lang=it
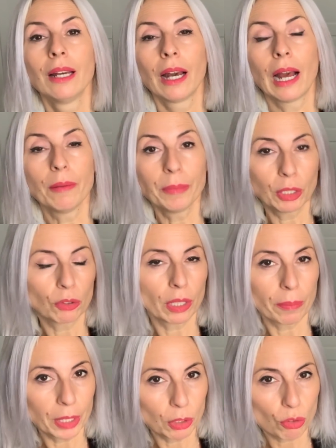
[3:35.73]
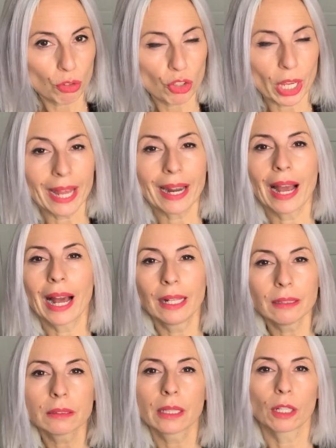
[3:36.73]
almeno da me non c'era,
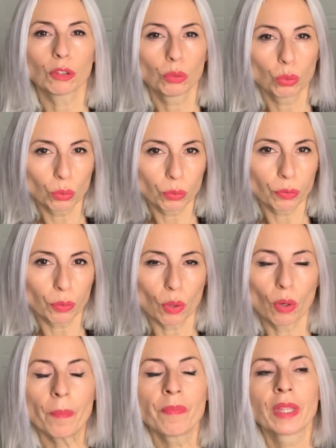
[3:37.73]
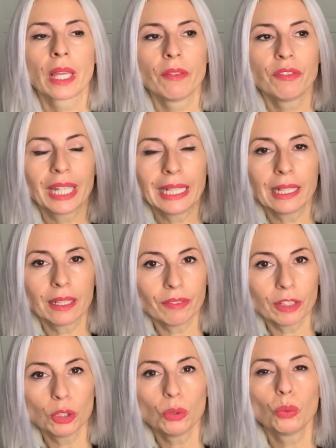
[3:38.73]
al tartufo. Viene
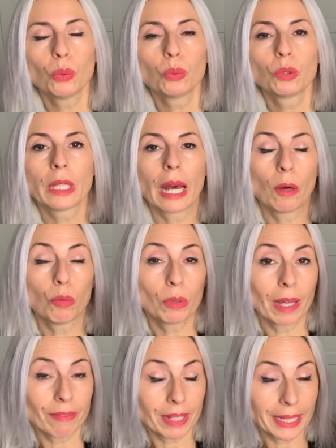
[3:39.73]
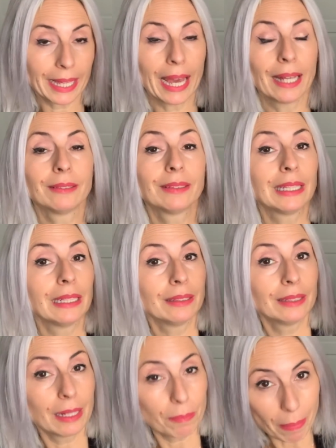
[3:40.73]
rivenduta una variante
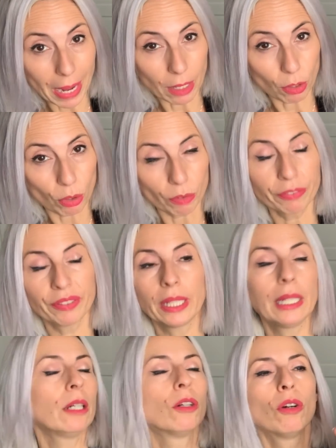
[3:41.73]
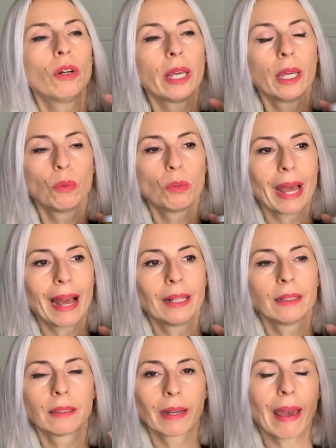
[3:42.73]
nel banco frigo e
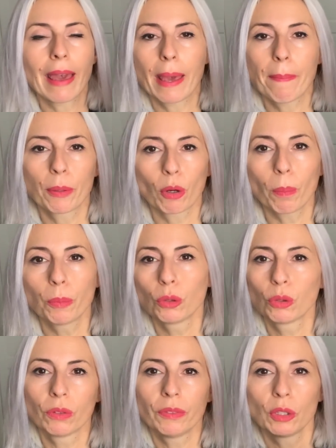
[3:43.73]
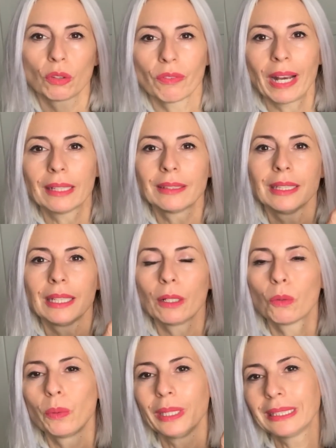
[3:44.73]
un'altra è proprio dove
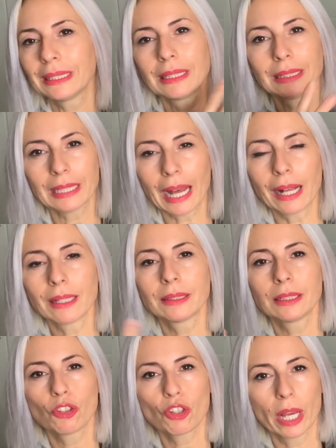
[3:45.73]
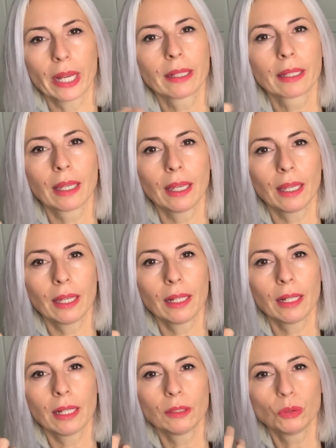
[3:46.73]
trovate queste salse, c'è
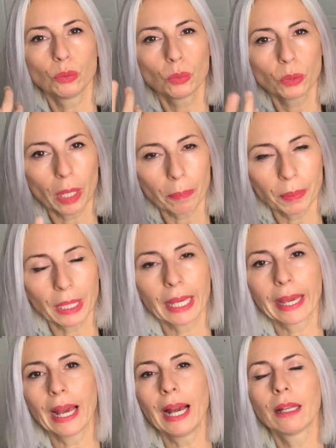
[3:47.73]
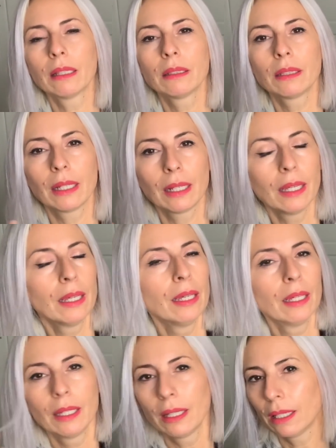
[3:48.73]
anche l'anduia piccante,
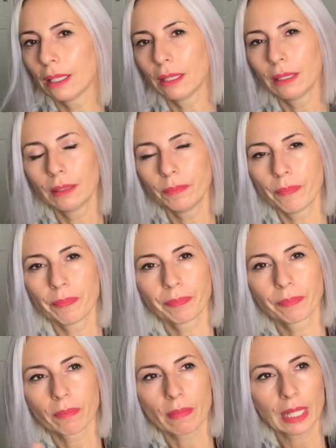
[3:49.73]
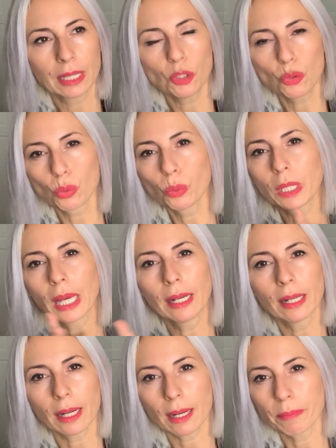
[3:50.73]
ehm, i sughi
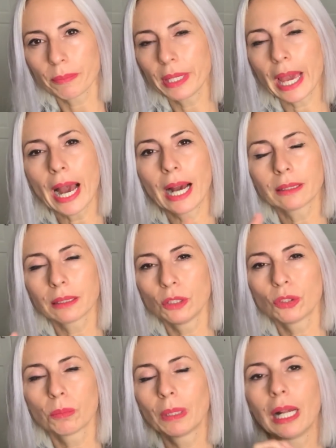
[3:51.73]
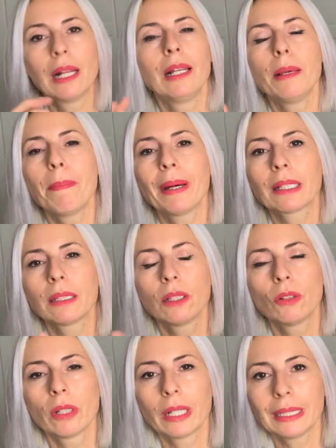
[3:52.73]
all'arrabbiata, insomma le
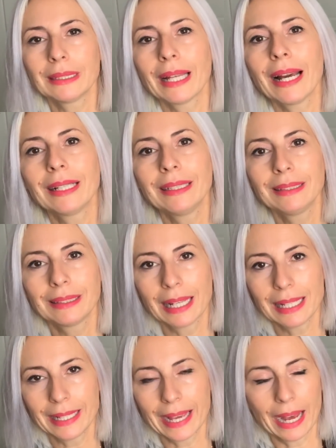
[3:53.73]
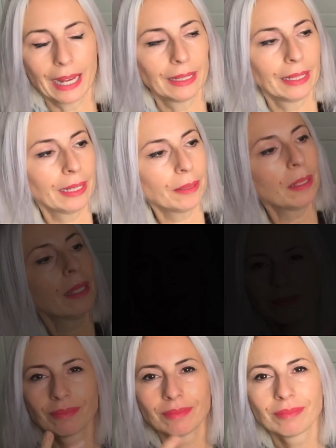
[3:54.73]
particolarità italiane.
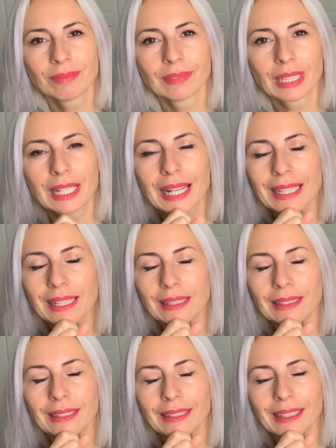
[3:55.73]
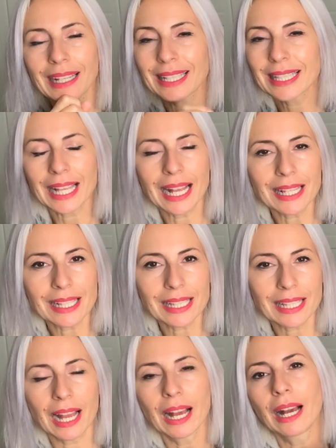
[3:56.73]
La, la
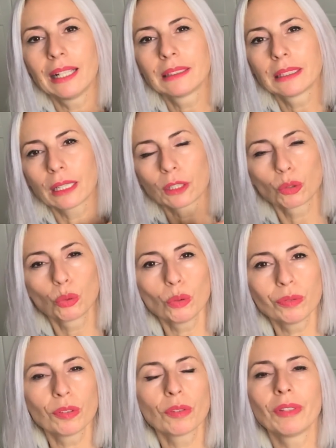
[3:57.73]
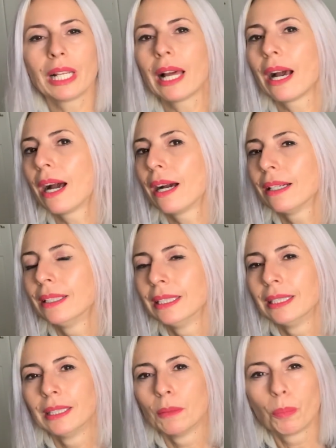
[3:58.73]
salsa al tartufo ve la
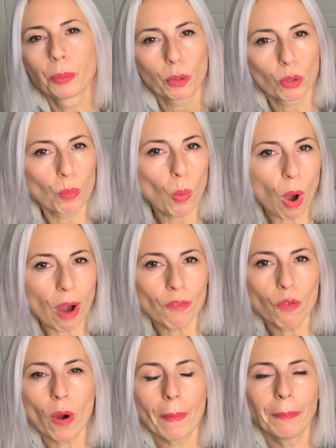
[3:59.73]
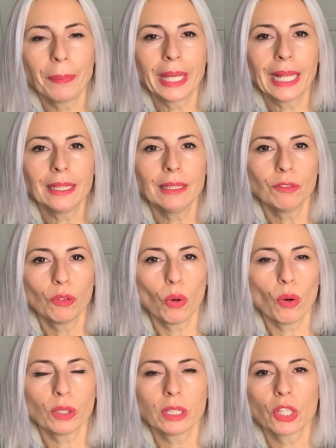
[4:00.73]
promuovo a pieni
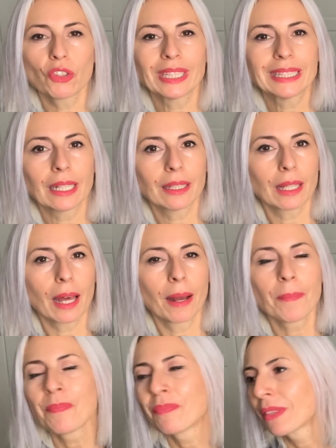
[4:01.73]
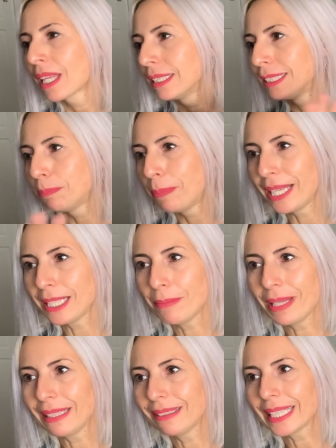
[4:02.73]
voti, è già stata
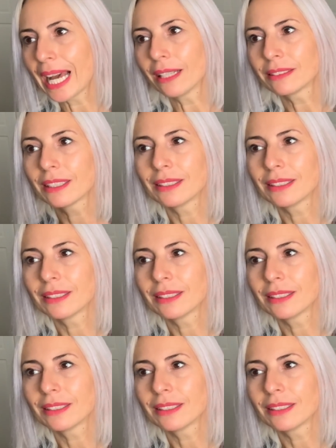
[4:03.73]
sperimentata,